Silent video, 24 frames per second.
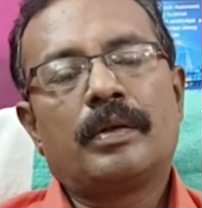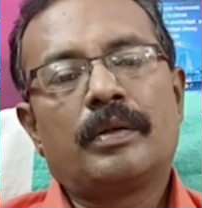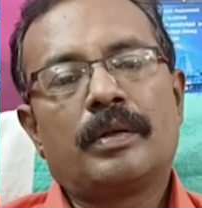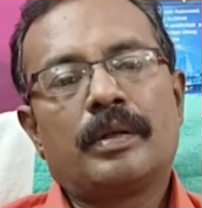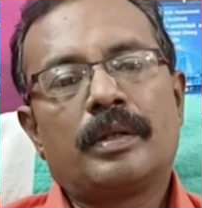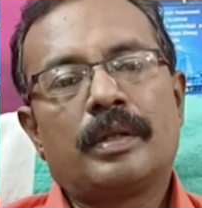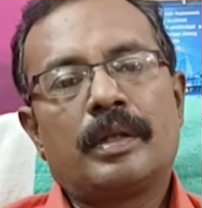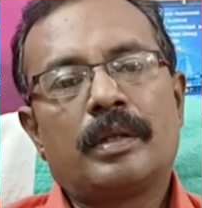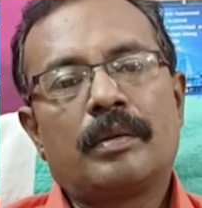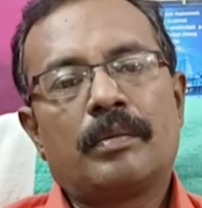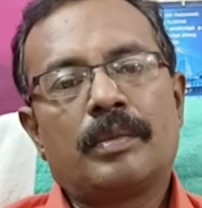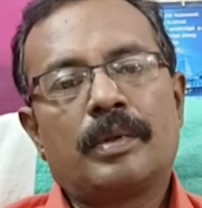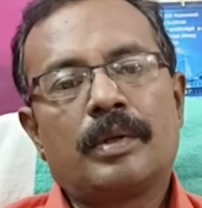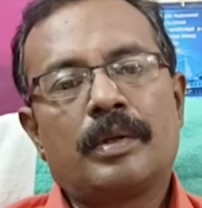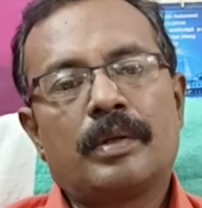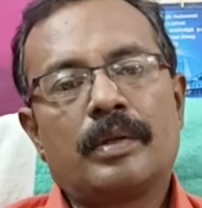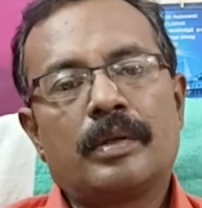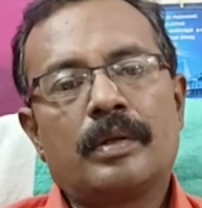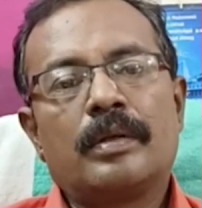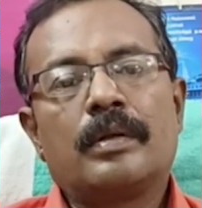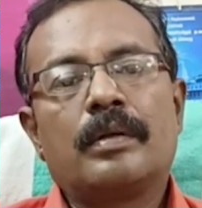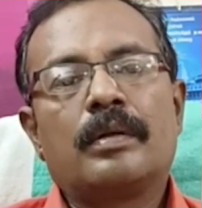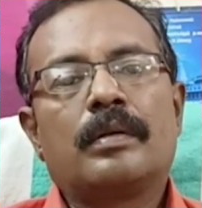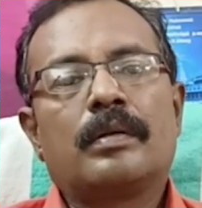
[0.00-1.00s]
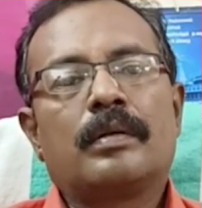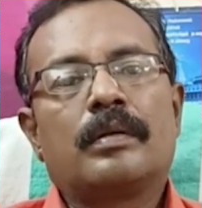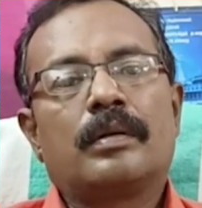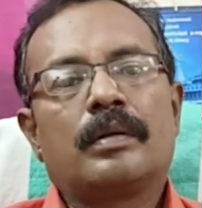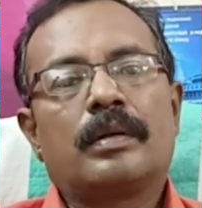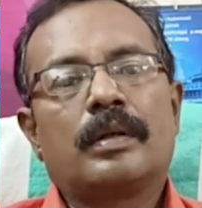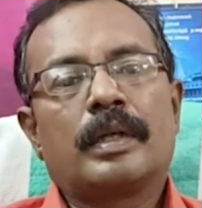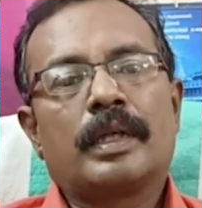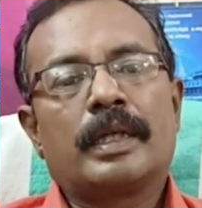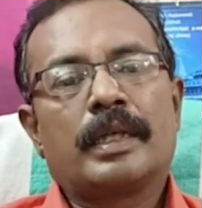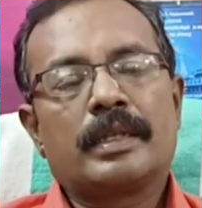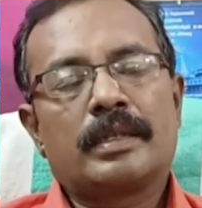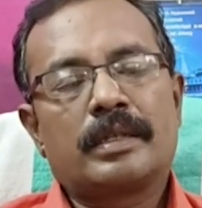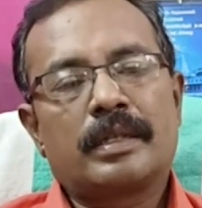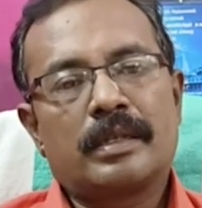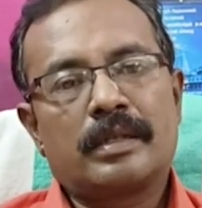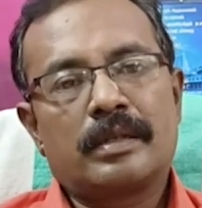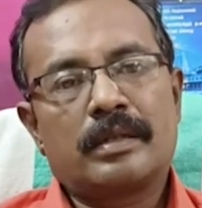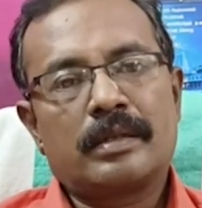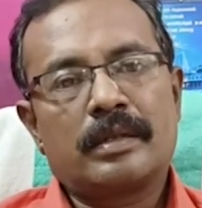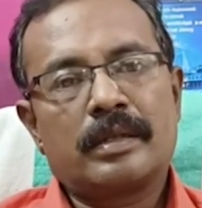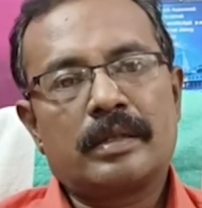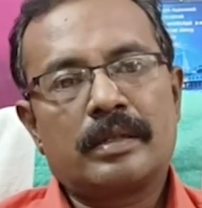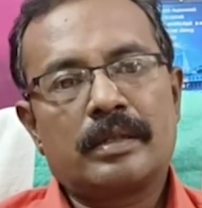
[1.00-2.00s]
இதை வந்து நம்ம
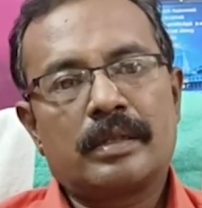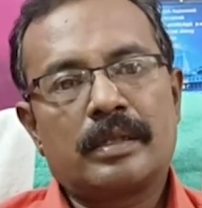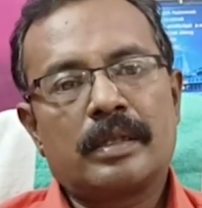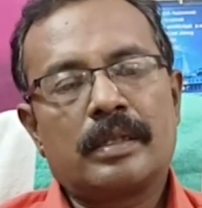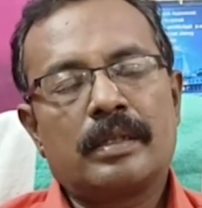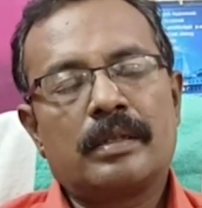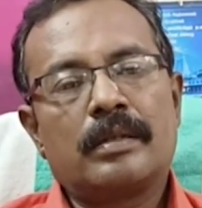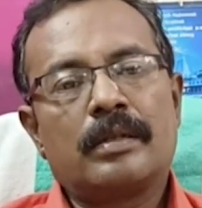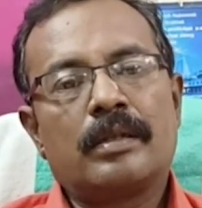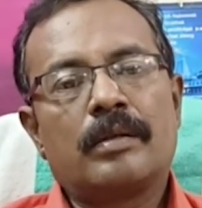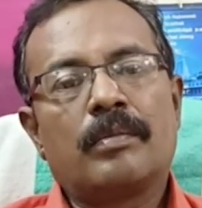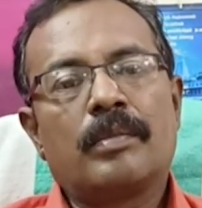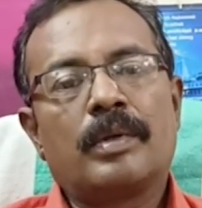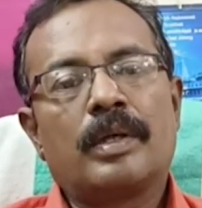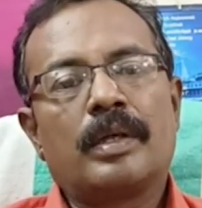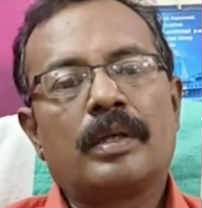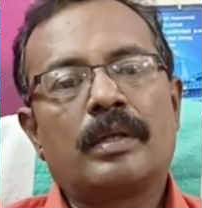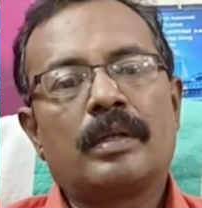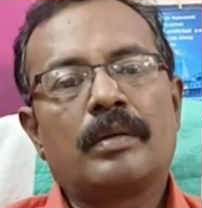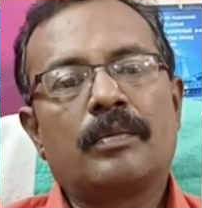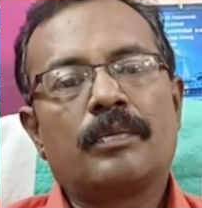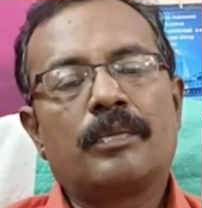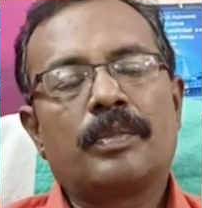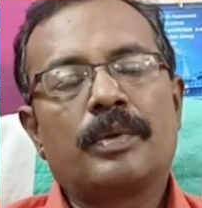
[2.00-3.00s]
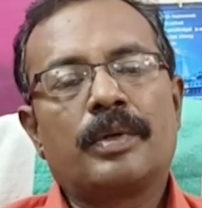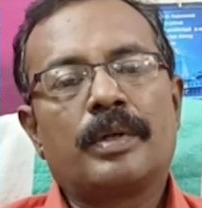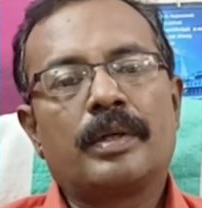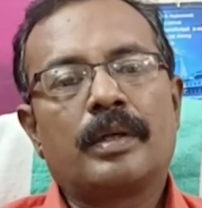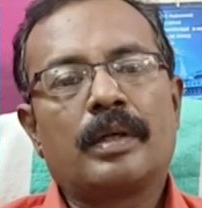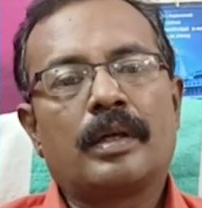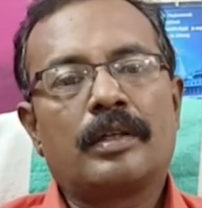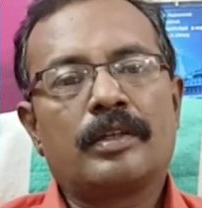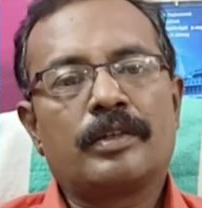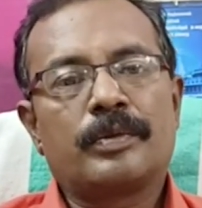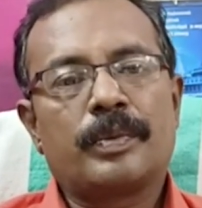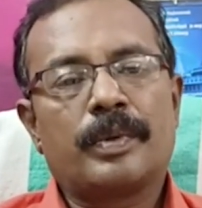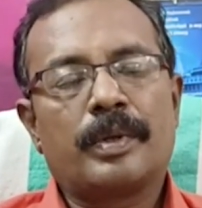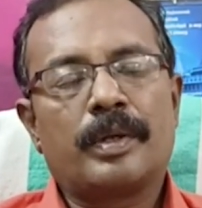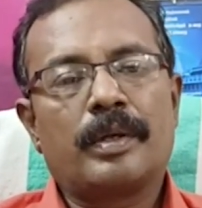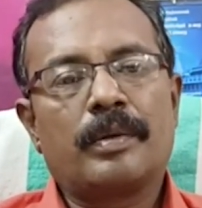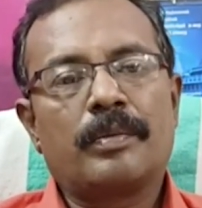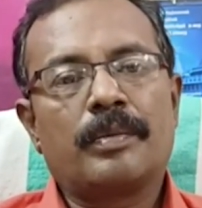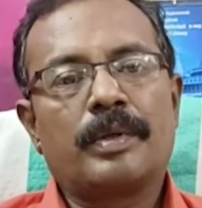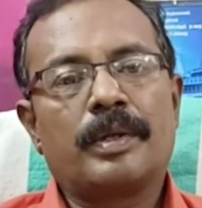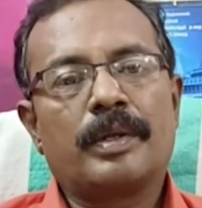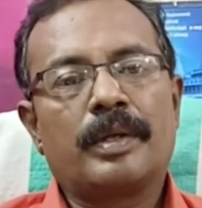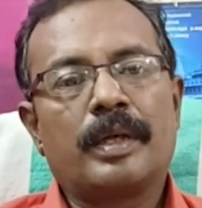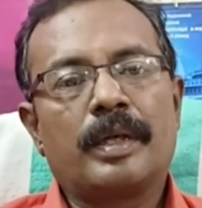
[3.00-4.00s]
லேசர் சிகிச்சை இந்த மாதிரி தான் போய்
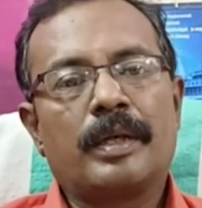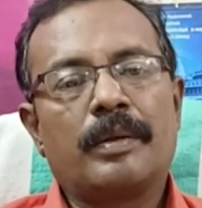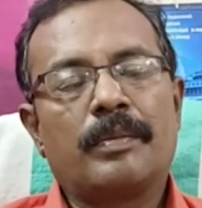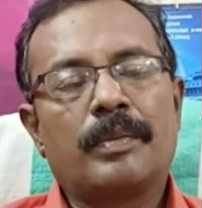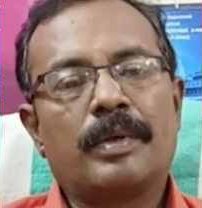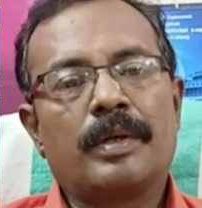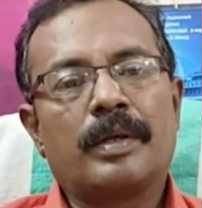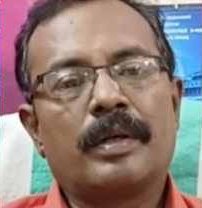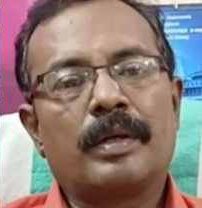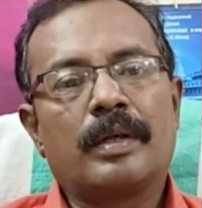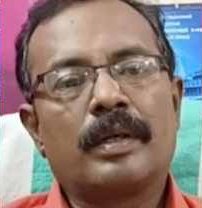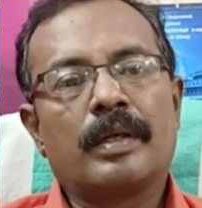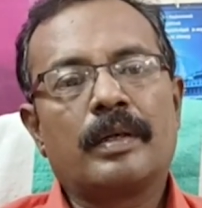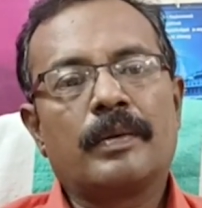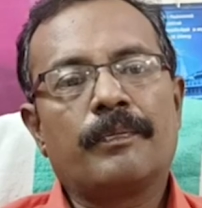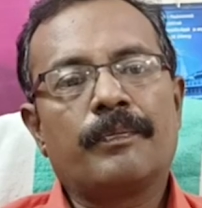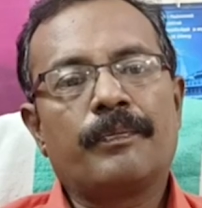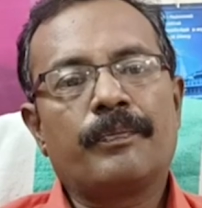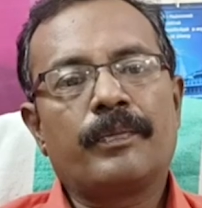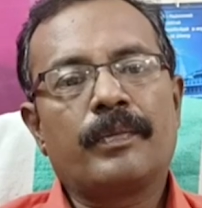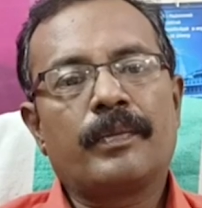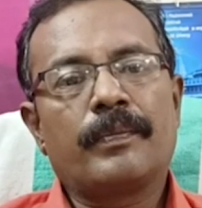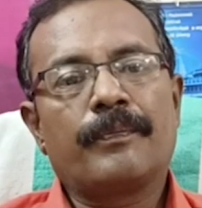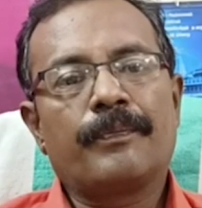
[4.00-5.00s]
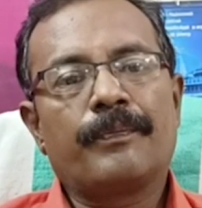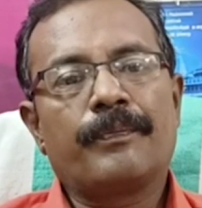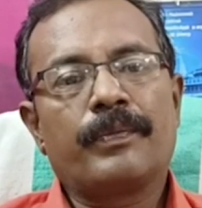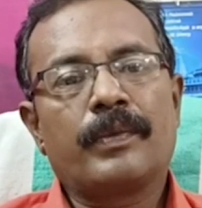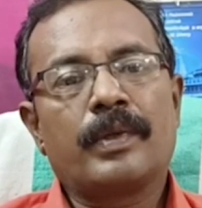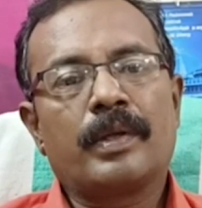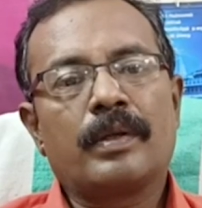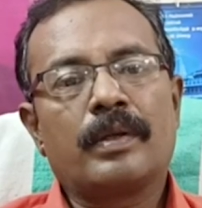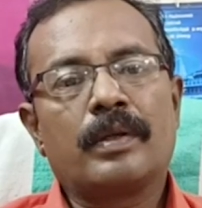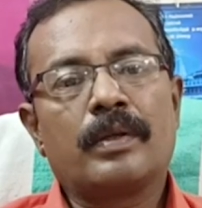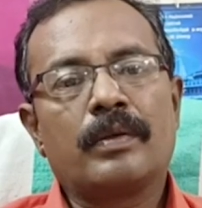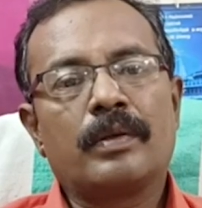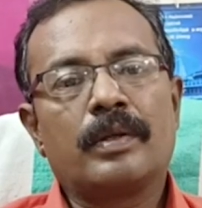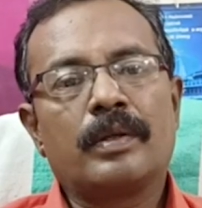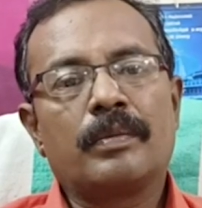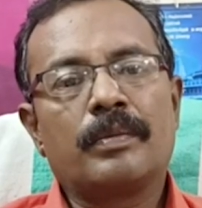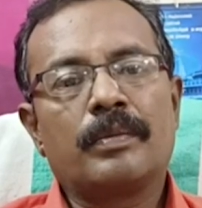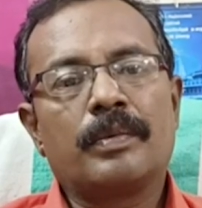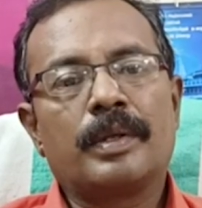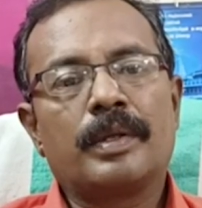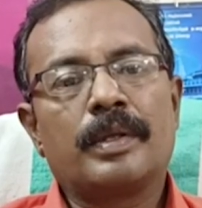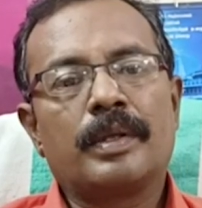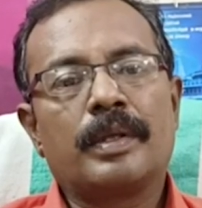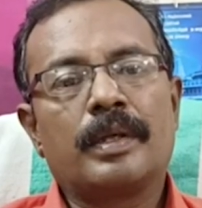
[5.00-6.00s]
ஹாஸ்பிட்டலில் போய் க்ளீன் பண்ணுறாங்க அது
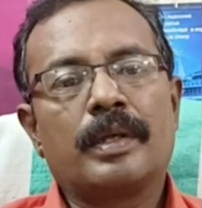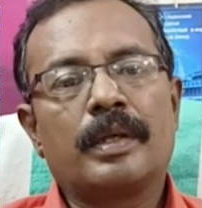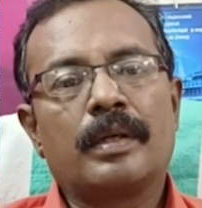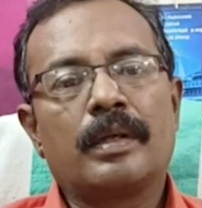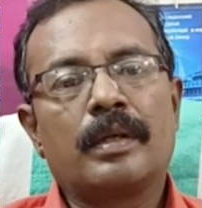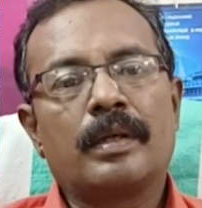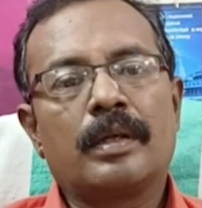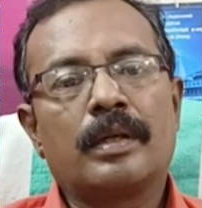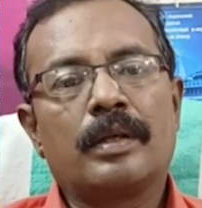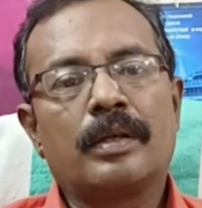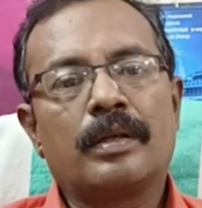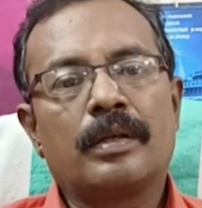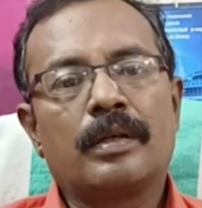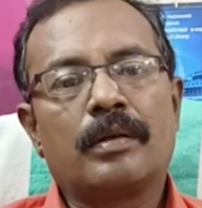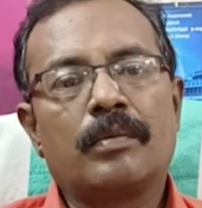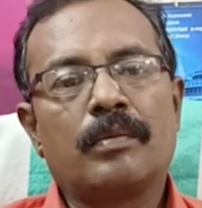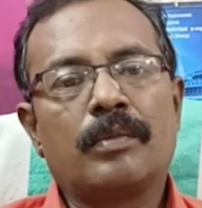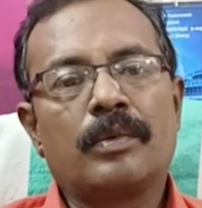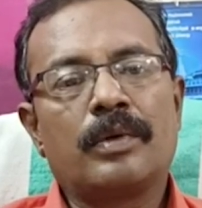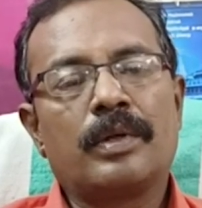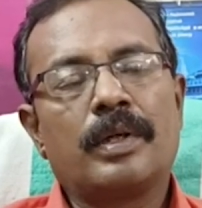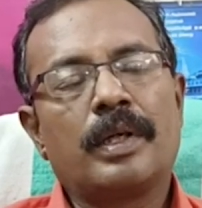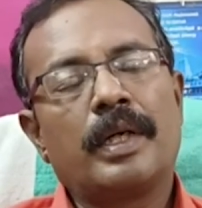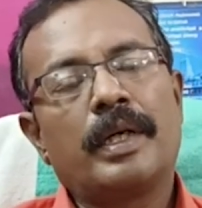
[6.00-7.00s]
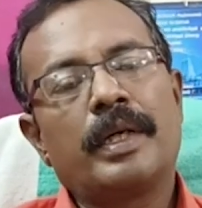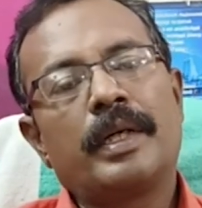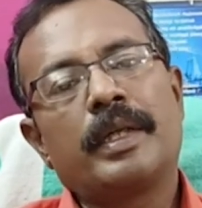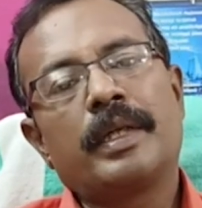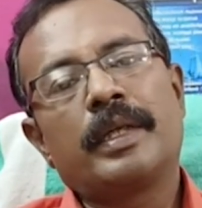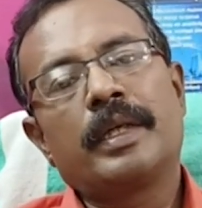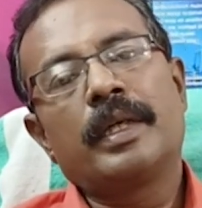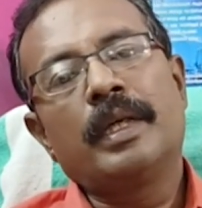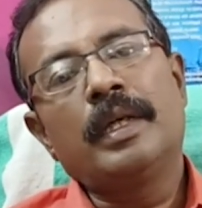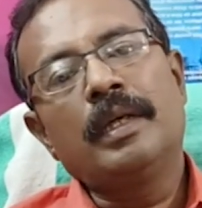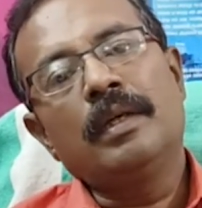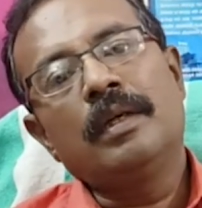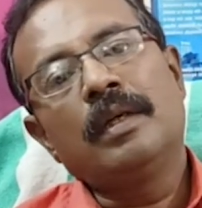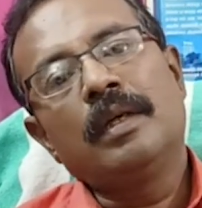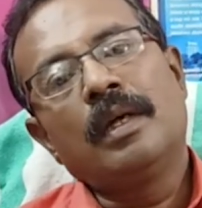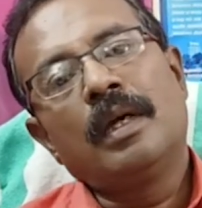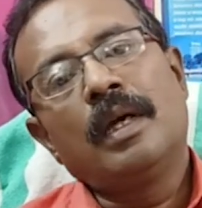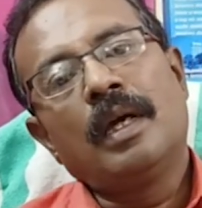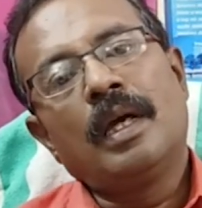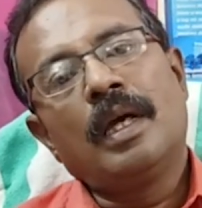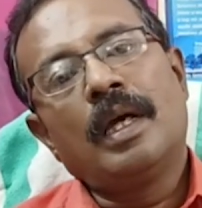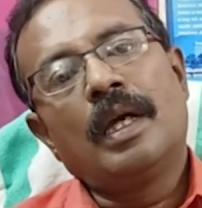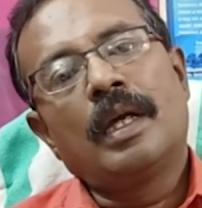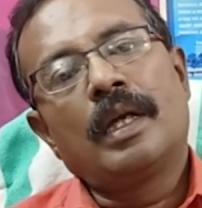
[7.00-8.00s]
வந்து பார்த்திங்கன்னா அதுக்கு முன்னாடியே
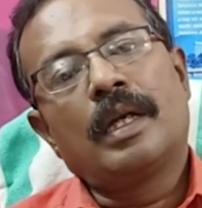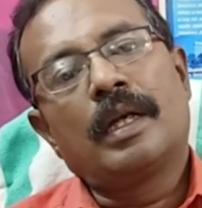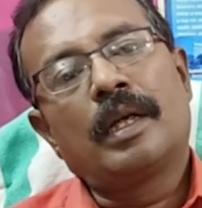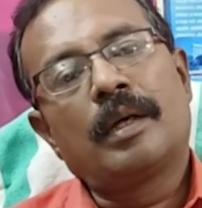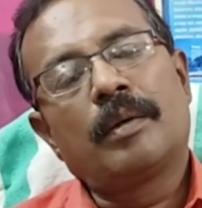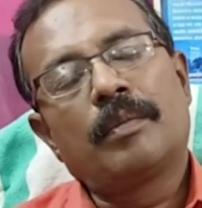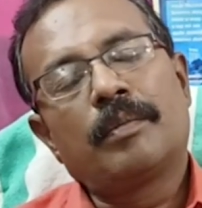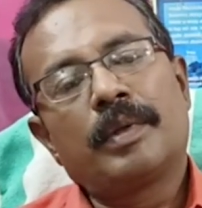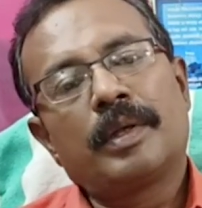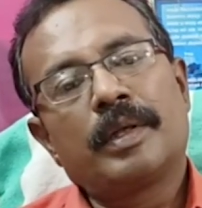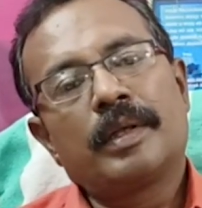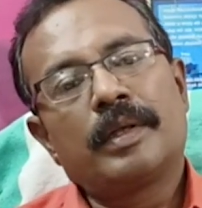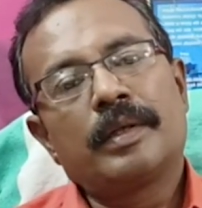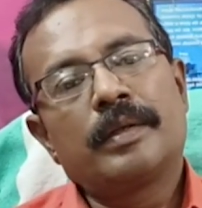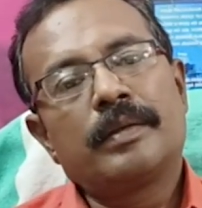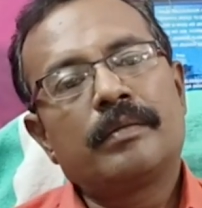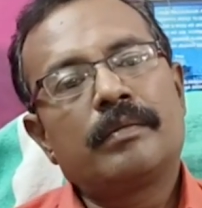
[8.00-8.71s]
நாம்